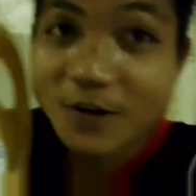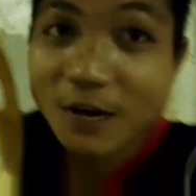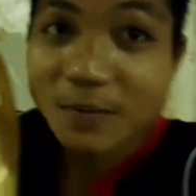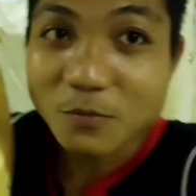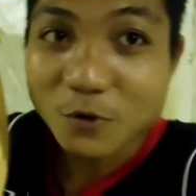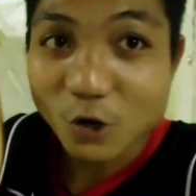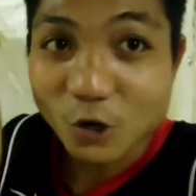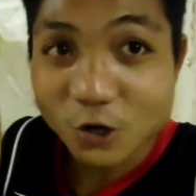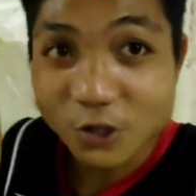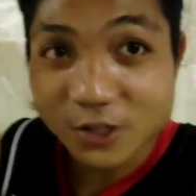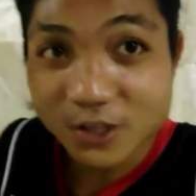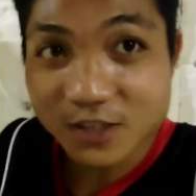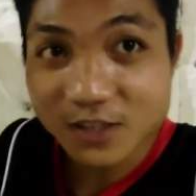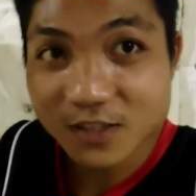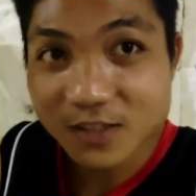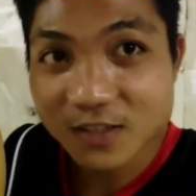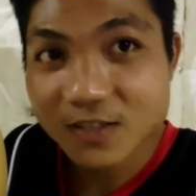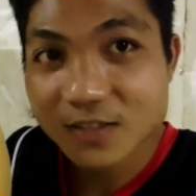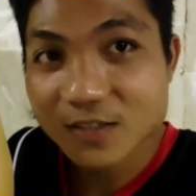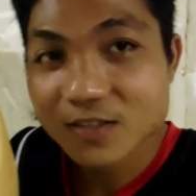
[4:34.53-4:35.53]
Fabcon.
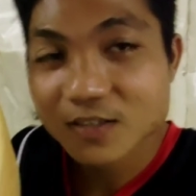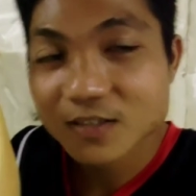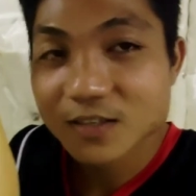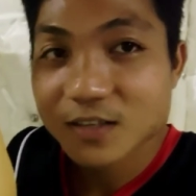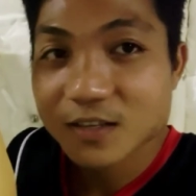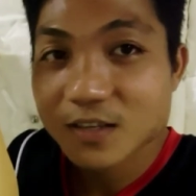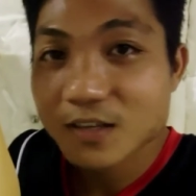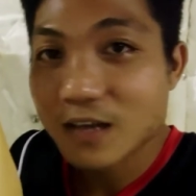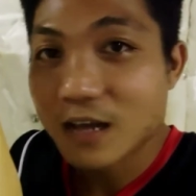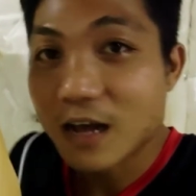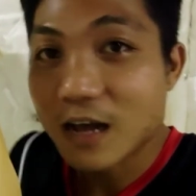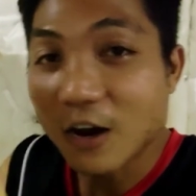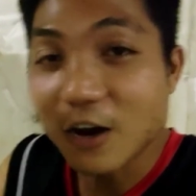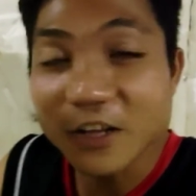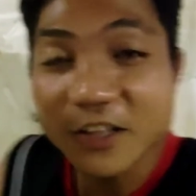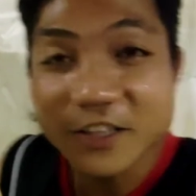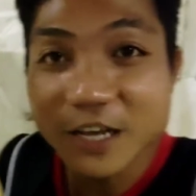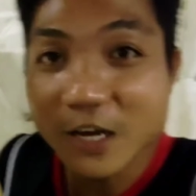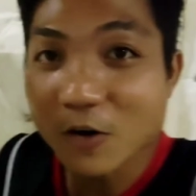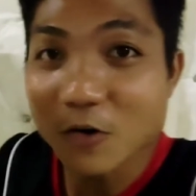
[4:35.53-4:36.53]
Ako
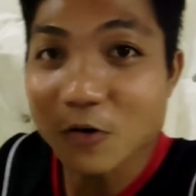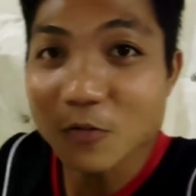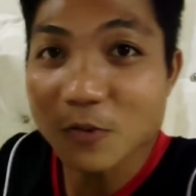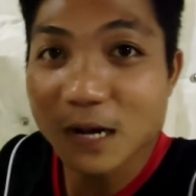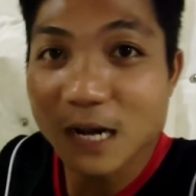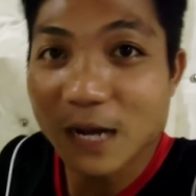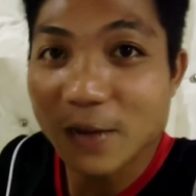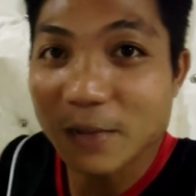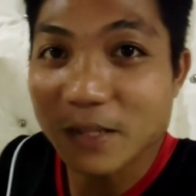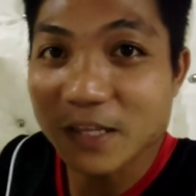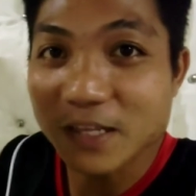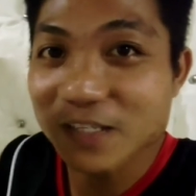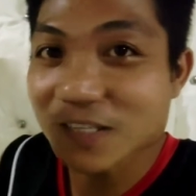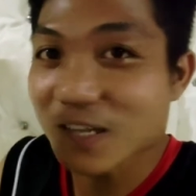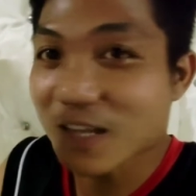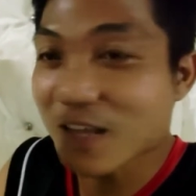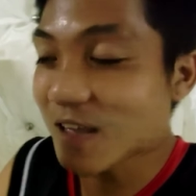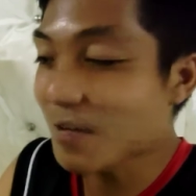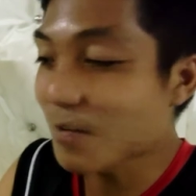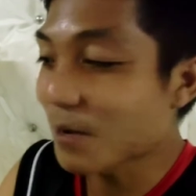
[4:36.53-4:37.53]
hindi ako gumagamit
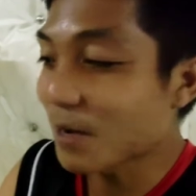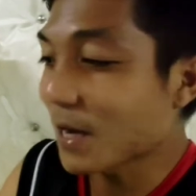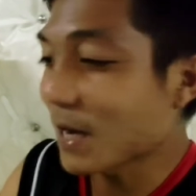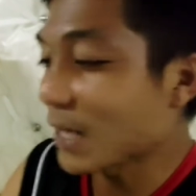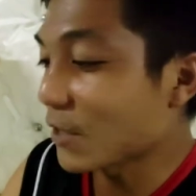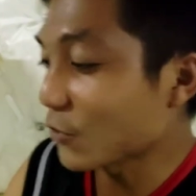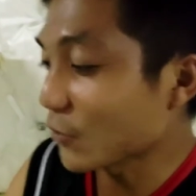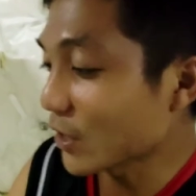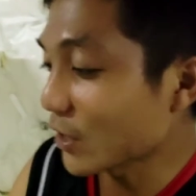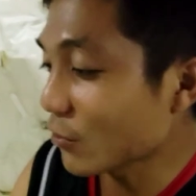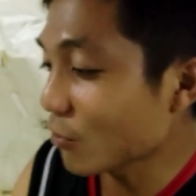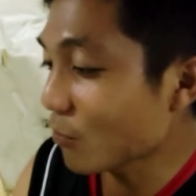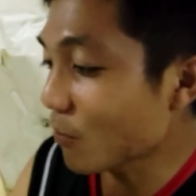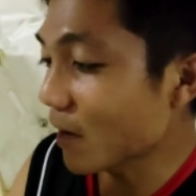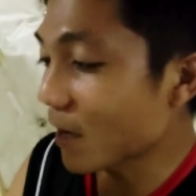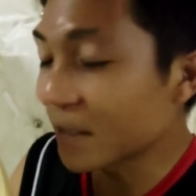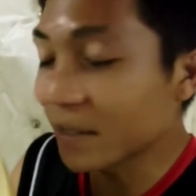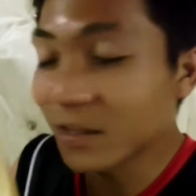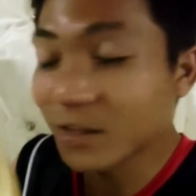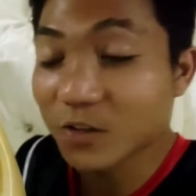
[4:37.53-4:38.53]
kasi magkano rin to,
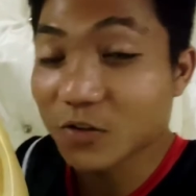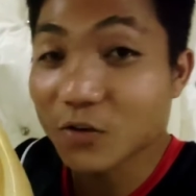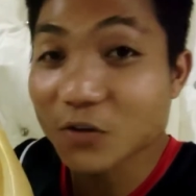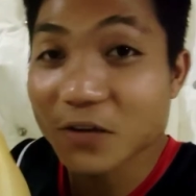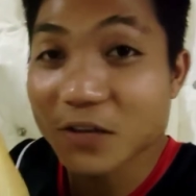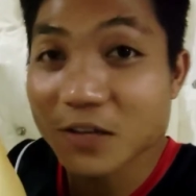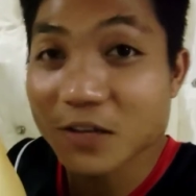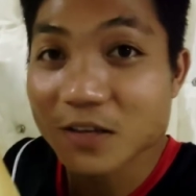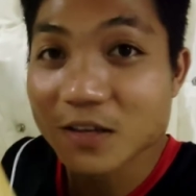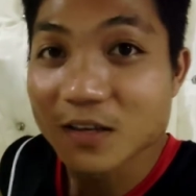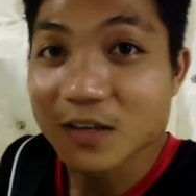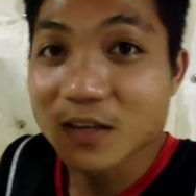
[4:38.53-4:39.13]
mahal din ito eh.